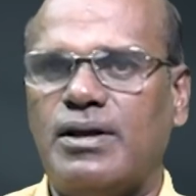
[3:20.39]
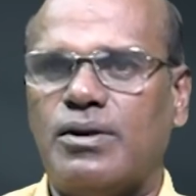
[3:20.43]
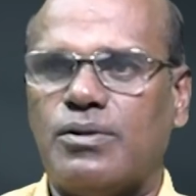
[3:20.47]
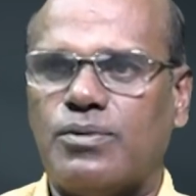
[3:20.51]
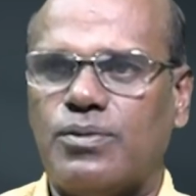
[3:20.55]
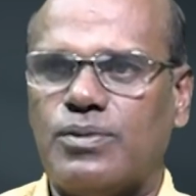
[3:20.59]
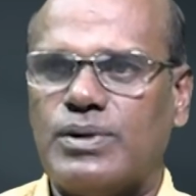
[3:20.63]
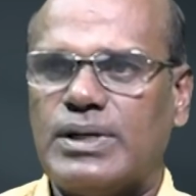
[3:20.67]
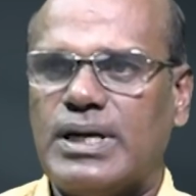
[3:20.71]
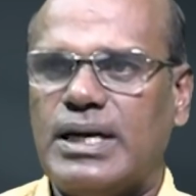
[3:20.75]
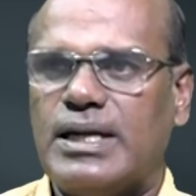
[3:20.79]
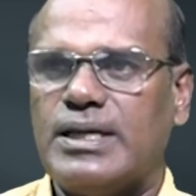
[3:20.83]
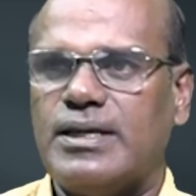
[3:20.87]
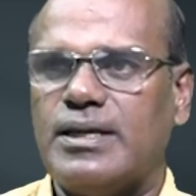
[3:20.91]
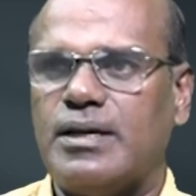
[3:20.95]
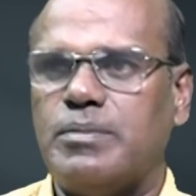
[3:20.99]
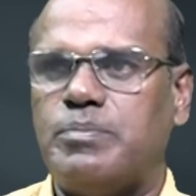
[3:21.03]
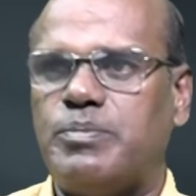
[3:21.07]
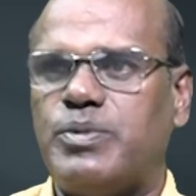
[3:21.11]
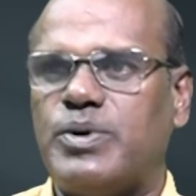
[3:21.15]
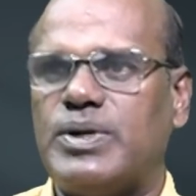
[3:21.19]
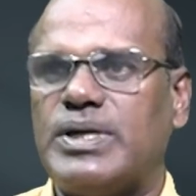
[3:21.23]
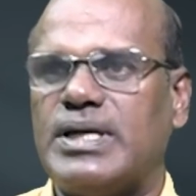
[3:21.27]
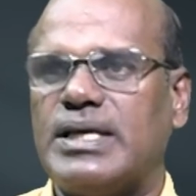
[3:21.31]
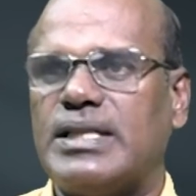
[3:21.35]
கூட்டணியில்
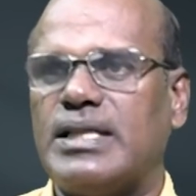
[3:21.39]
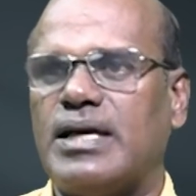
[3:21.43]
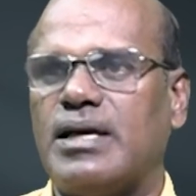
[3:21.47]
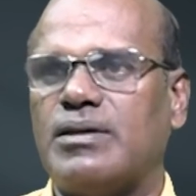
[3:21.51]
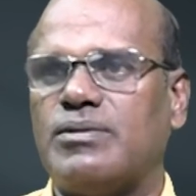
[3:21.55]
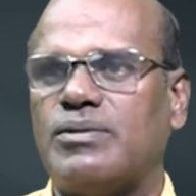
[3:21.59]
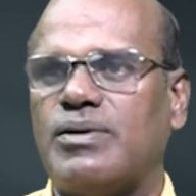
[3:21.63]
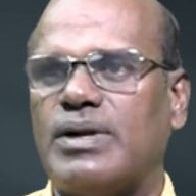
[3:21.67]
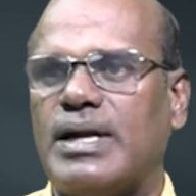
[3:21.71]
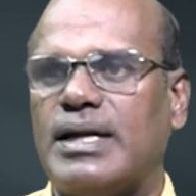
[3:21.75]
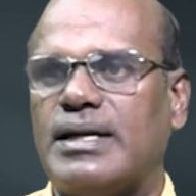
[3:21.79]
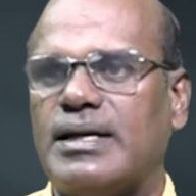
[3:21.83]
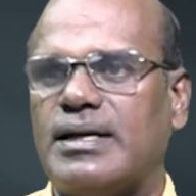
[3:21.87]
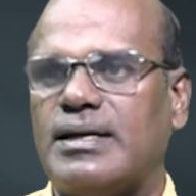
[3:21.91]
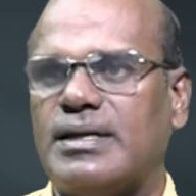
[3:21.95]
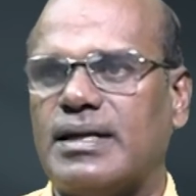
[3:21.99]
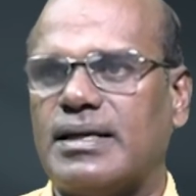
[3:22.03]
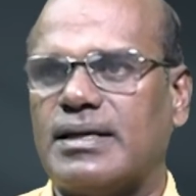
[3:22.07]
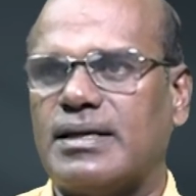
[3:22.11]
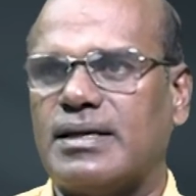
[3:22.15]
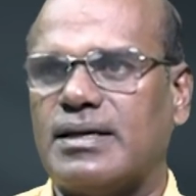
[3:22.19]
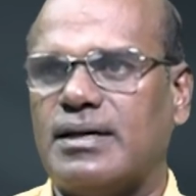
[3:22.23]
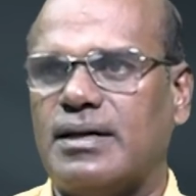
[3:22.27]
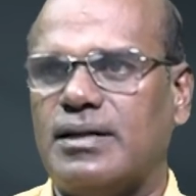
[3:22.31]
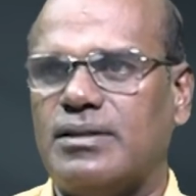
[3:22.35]
இருப்போன்னு ஏதாவது ஒரு
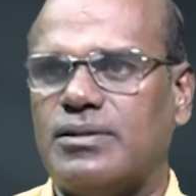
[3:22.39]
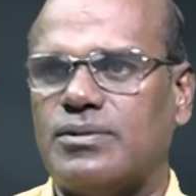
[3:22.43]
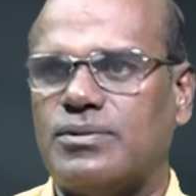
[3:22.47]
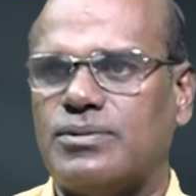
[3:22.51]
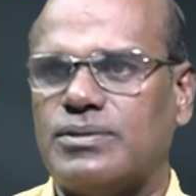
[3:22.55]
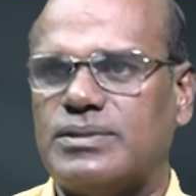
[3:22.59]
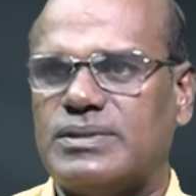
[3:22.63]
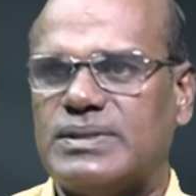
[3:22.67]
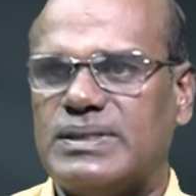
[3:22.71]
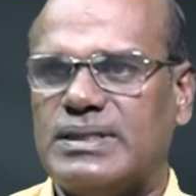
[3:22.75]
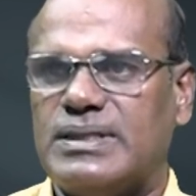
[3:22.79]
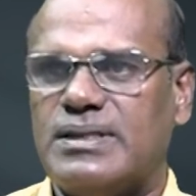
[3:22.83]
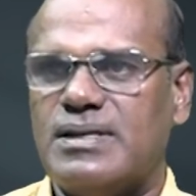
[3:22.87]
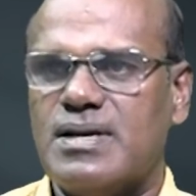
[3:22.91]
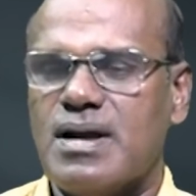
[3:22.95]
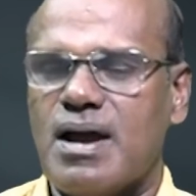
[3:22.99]
அண்டர்டேக்கிங் எழுதி கொடுத்து